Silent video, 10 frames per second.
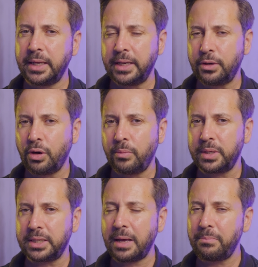de Hero
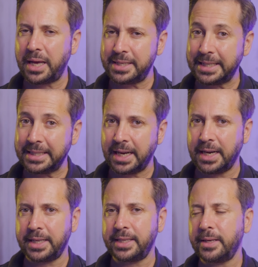11'den bence
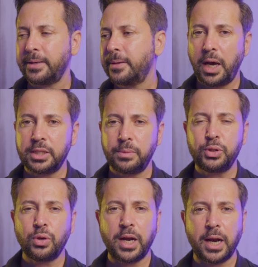daha iyi. Ayrıca
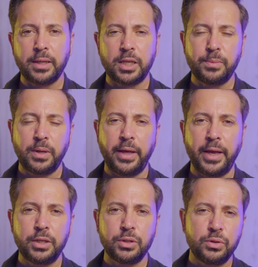birçok arkadaş bana
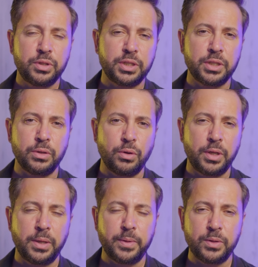Action 3 için
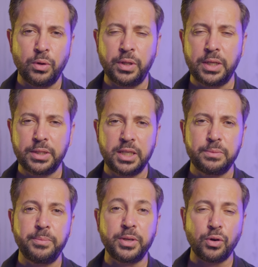öneri,
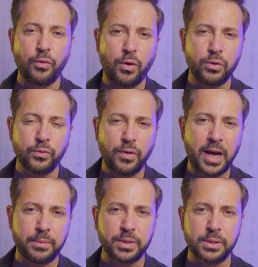önereceğiniz bir mikrofon
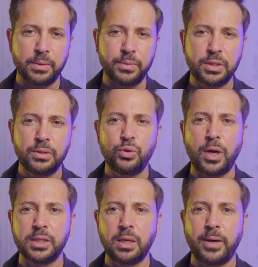var mı demişti. Şu
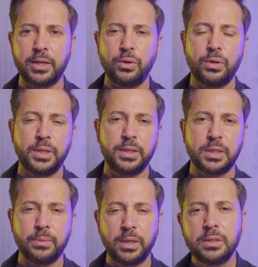anda ben göreceğiniz
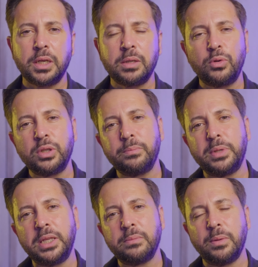gibi Saramonic
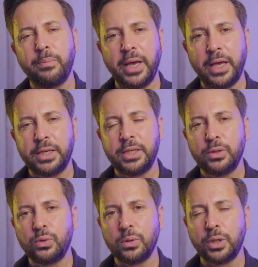Blink ve
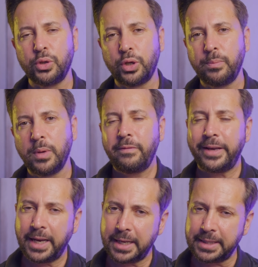B2'yi kullanıyorum.
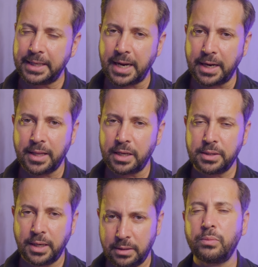Fena değil
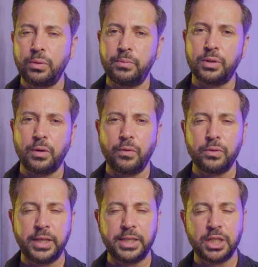arkadaşlar. Bu
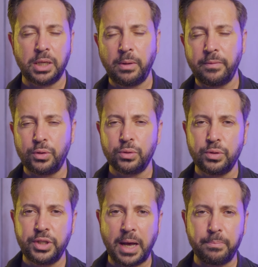mikrofonda inceleme
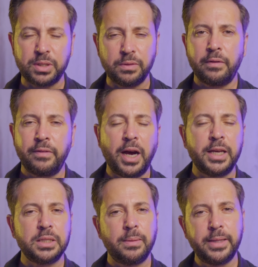videosunu yapmıştım ve
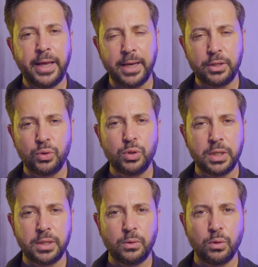aynı zamanda Action 3
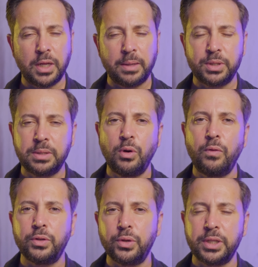de kullanmıştım.
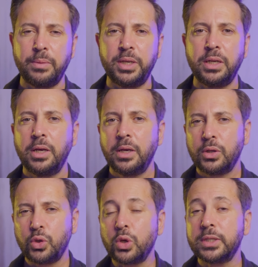O videoya da bir
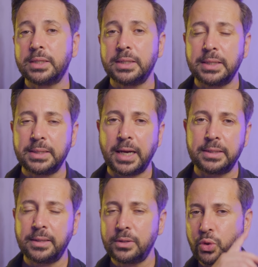göz atın
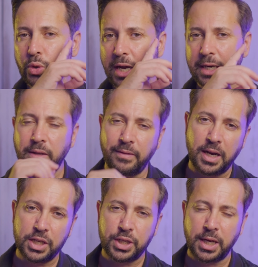isterseniz. Yukarıda ve
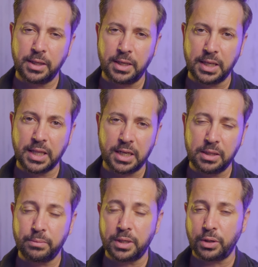aşağıda
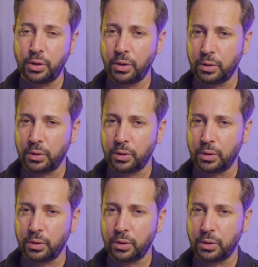linklerde bırakıyor